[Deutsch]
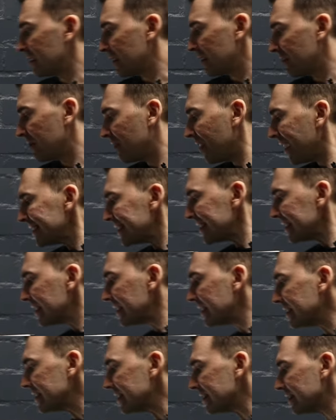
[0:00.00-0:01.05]
Was
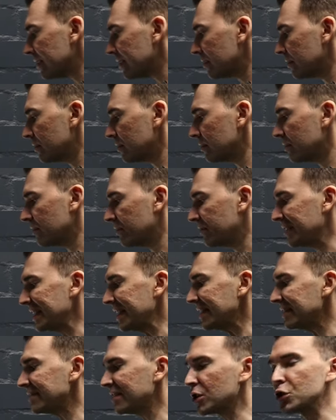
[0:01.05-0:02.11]
ist, wer
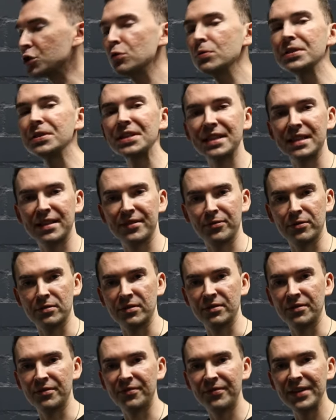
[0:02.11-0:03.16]
ist der Schuldige davon?
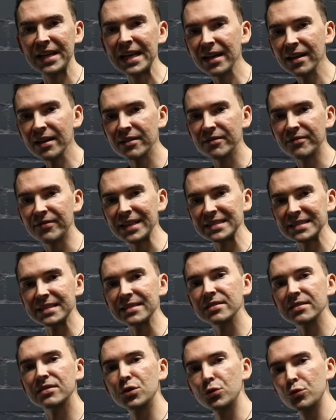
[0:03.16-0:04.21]
Wer, was
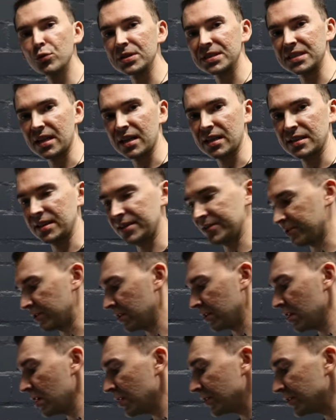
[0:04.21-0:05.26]
ist die Ursache davon?
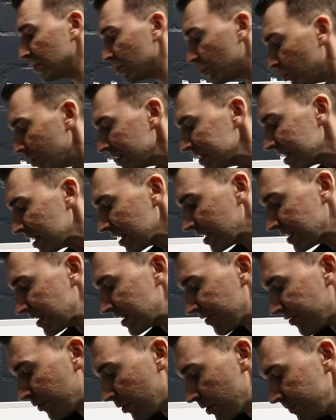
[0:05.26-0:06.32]
Die Ursache
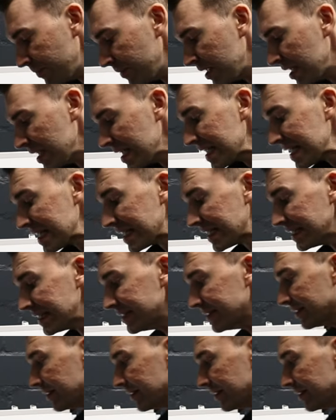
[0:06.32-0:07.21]
davon ist